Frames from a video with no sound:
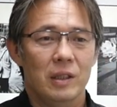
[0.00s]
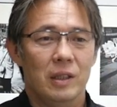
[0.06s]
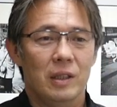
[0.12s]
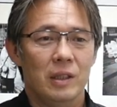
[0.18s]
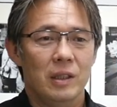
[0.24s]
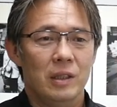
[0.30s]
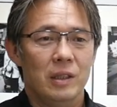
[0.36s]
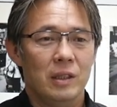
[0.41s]

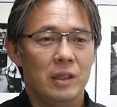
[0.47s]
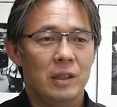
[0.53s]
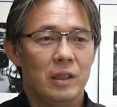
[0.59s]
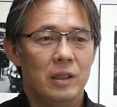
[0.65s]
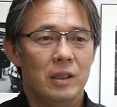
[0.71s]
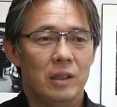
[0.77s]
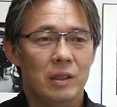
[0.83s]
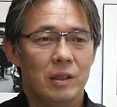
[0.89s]

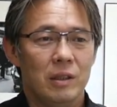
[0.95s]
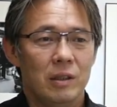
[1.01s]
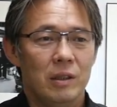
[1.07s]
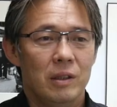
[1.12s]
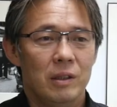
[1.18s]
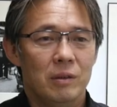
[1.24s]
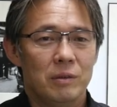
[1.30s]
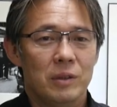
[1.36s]

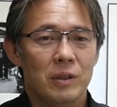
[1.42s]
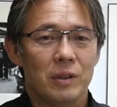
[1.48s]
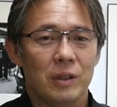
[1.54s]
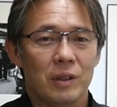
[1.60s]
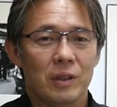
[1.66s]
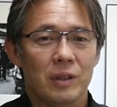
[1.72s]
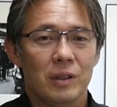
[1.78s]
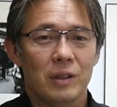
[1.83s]
えー、ぜ
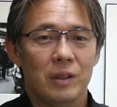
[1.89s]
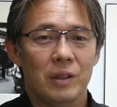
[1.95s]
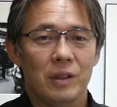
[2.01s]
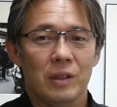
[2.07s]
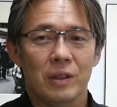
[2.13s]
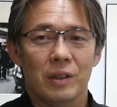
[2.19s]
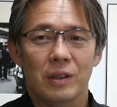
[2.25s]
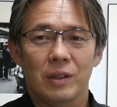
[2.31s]
ひ、
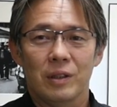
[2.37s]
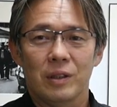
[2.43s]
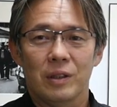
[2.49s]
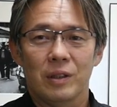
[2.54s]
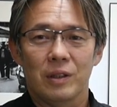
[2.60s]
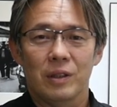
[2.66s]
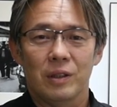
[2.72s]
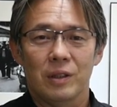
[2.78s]

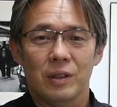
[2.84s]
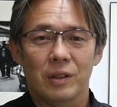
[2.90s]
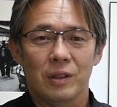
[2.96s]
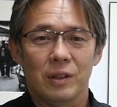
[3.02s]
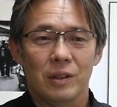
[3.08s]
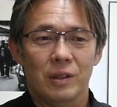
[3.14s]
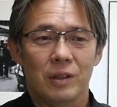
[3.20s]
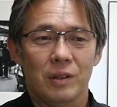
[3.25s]

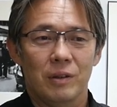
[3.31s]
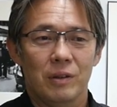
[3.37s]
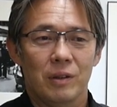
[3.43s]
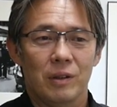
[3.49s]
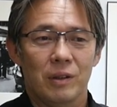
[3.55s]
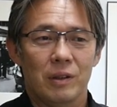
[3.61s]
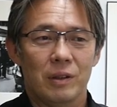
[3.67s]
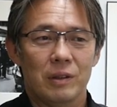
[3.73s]

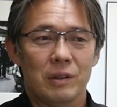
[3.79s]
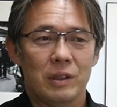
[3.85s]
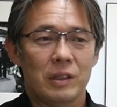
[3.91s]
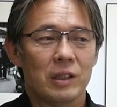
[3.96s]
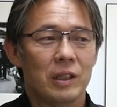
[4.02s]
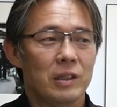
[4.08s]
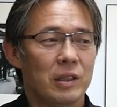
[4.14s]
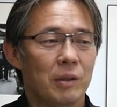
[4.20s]
えー、実
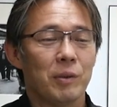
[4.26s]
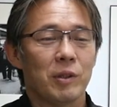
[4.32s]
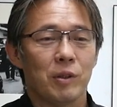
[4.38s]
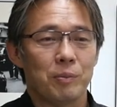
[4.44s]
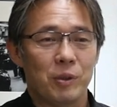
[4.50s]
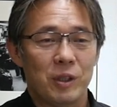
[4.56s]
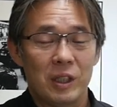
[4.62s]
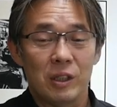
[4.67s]
際に生の
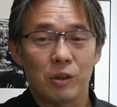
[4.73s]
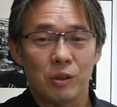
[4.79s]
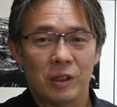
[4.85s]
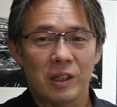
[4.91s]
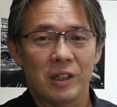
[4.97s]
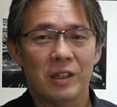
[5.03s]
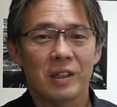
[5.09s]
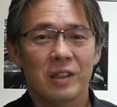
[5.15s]
プリント
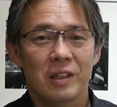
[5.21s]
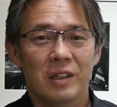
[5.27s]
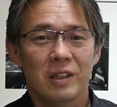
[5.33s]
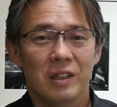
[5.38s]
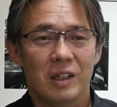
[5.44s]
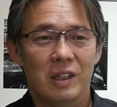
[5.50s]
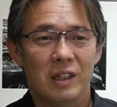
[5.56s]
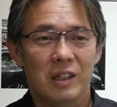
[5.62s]
で、
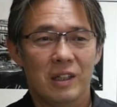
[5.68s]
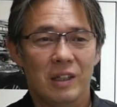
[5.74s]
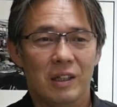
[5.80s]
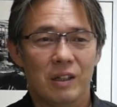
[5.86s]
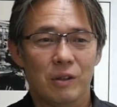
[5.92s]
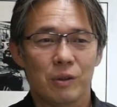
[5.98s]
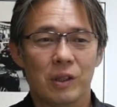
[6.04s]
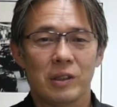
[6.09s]

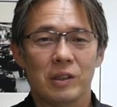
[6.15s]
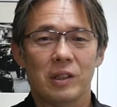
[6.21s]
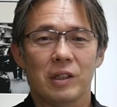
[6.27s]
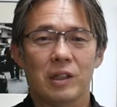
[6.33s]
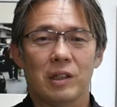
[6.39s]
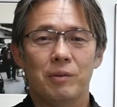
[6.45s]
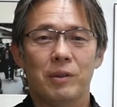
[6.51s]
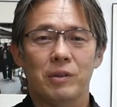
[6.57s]
えー、ご覧いただ
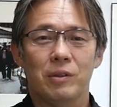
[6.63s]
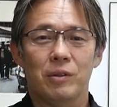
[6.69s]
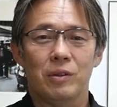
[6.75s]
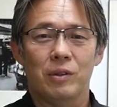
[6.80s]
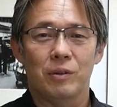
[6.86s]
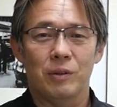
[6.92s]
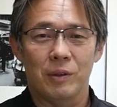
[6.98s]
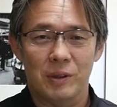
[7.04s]
ければ
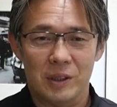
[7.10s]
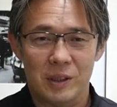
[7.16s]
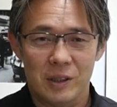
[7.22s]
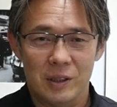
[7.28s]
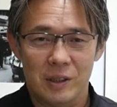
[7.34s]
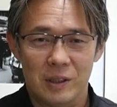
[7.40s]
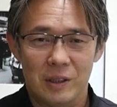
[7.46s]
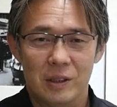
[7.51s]
と思います。